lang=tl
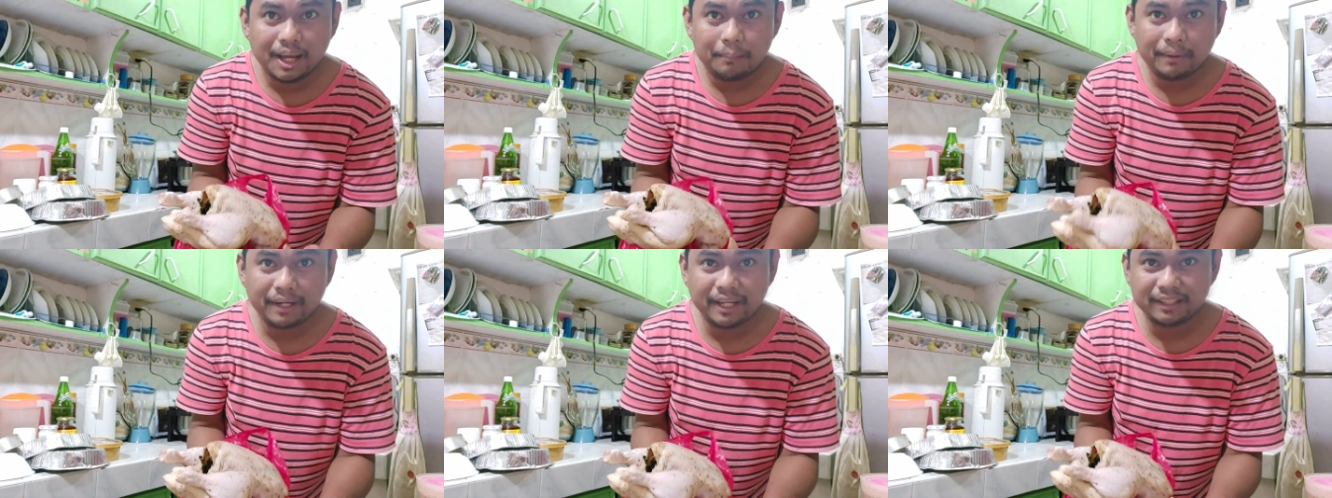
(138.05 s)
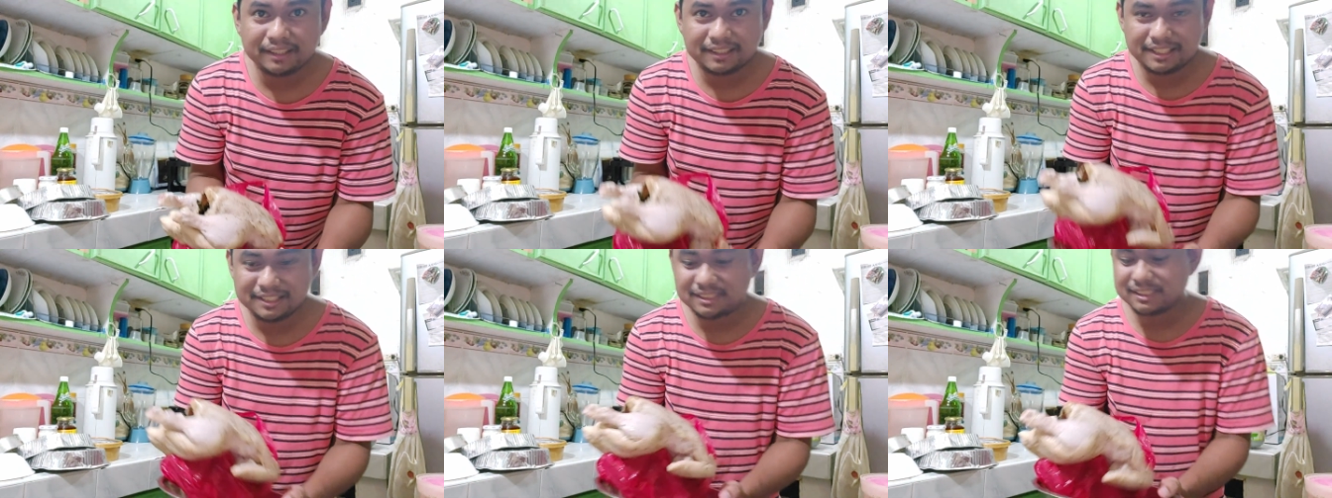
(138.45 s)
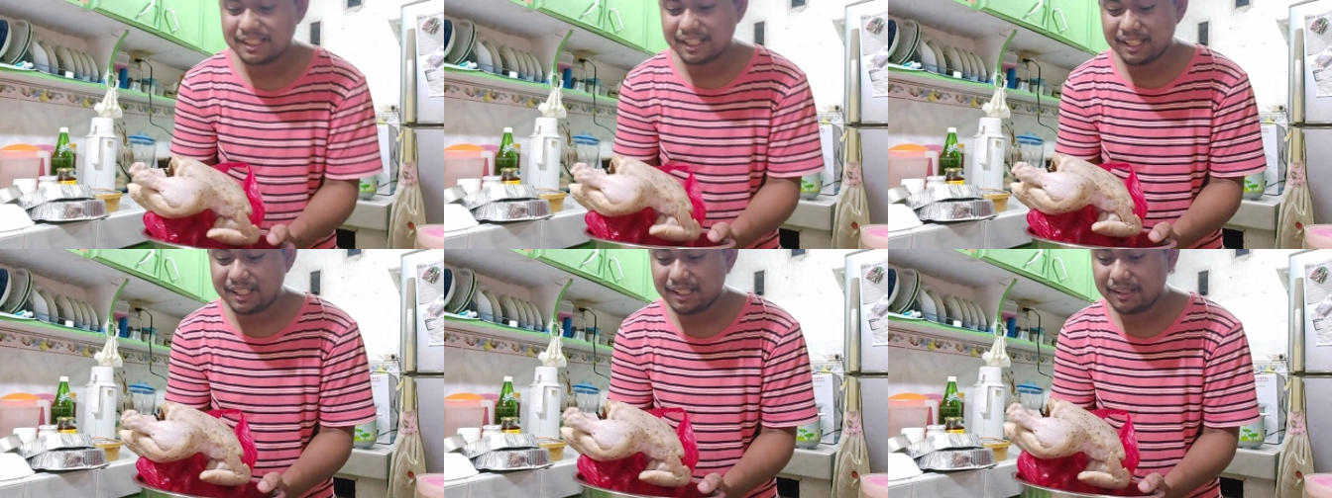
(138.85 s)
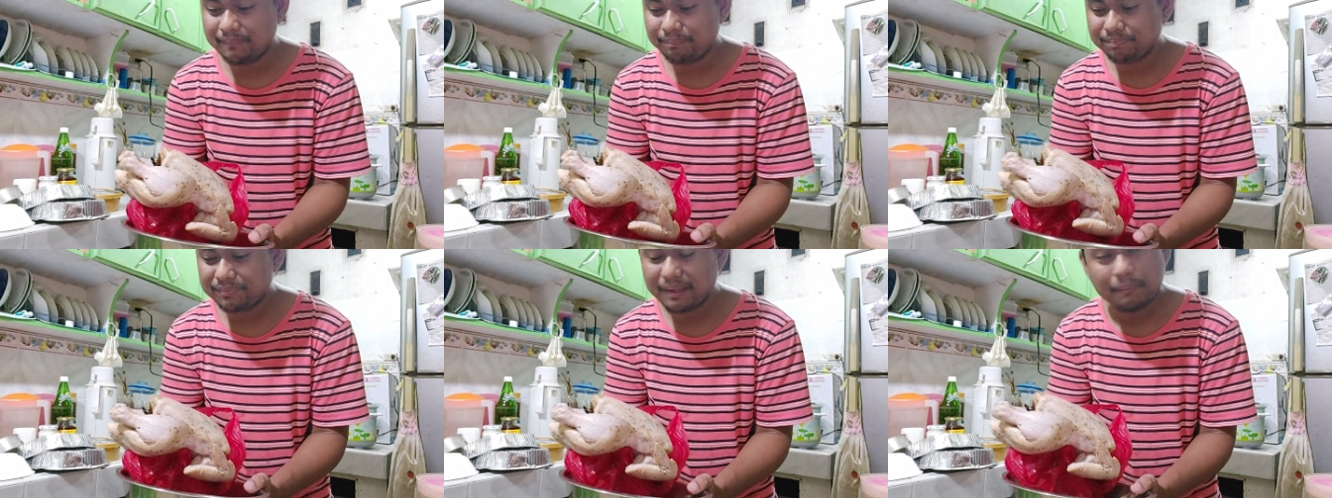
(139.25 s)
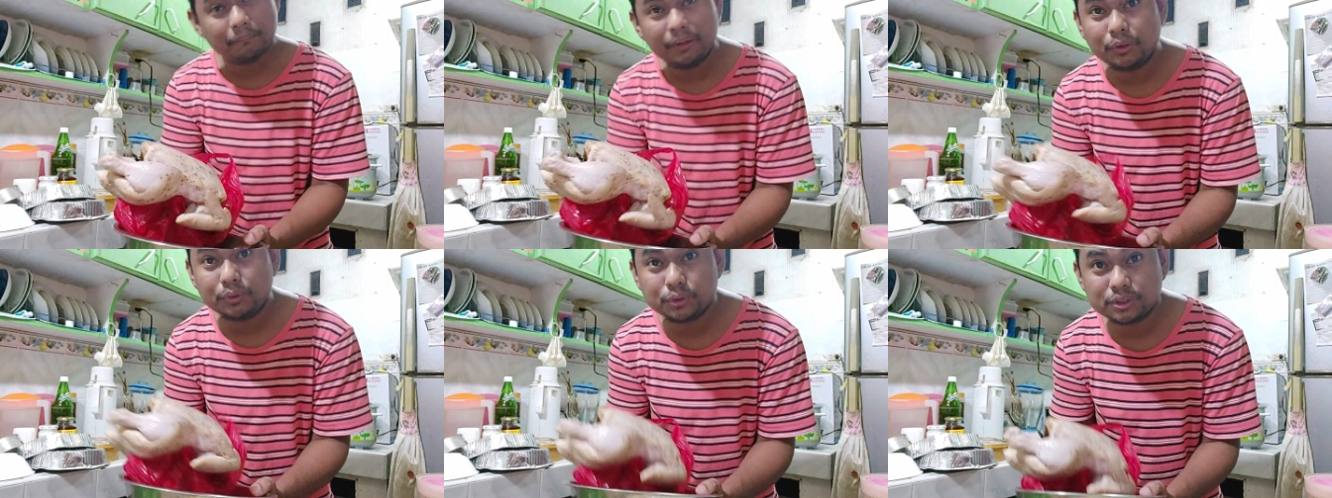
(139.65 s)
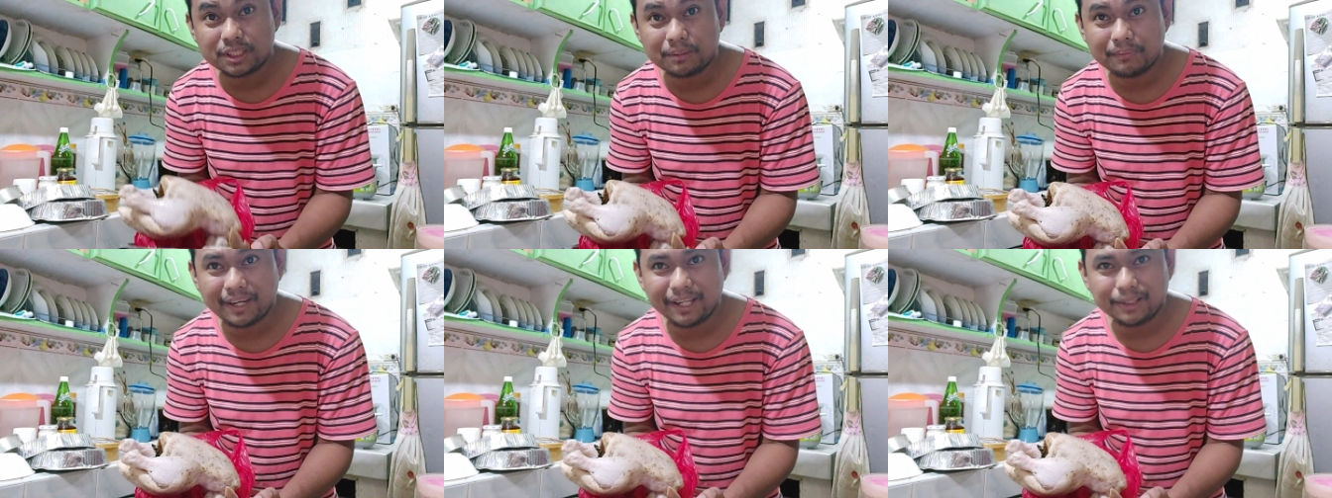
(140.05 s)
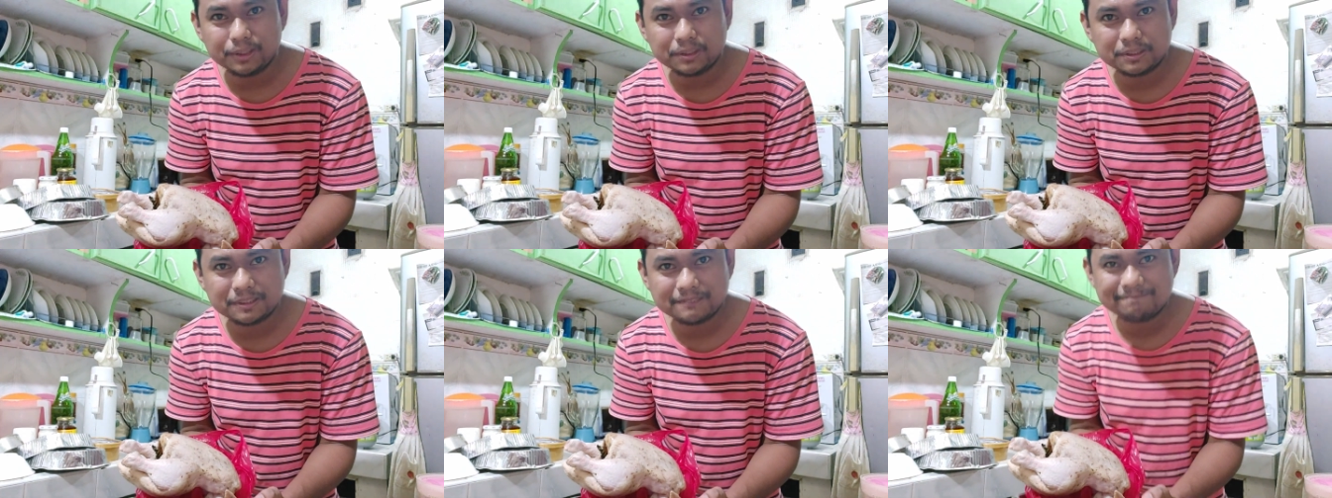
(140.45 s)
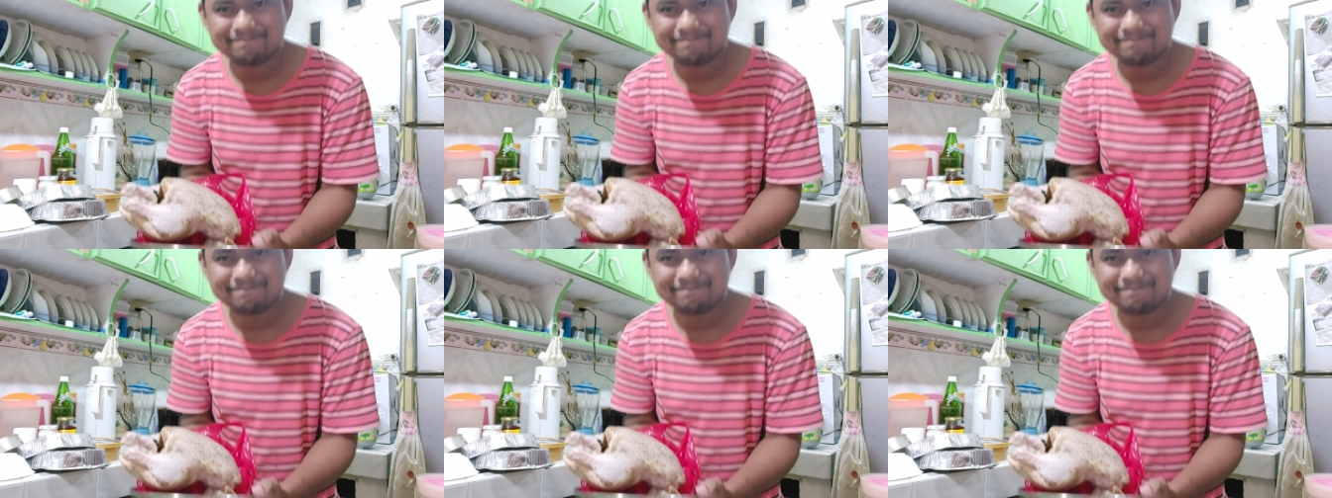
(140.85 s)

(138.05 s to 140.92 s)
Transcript: para at least uh, maluto siya na maayos.